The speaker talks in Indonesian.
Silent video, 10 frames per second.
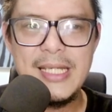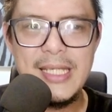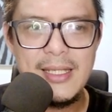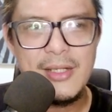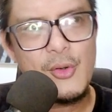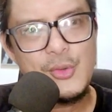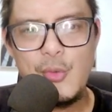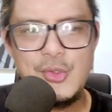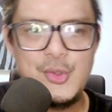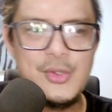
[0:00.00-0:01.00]
kayak
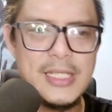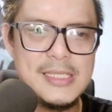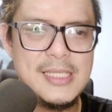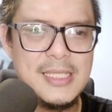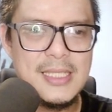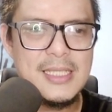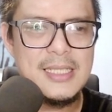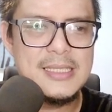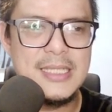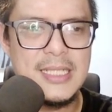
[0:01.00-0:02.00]
tune guys ya
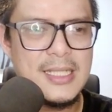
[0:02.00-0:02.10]
di sini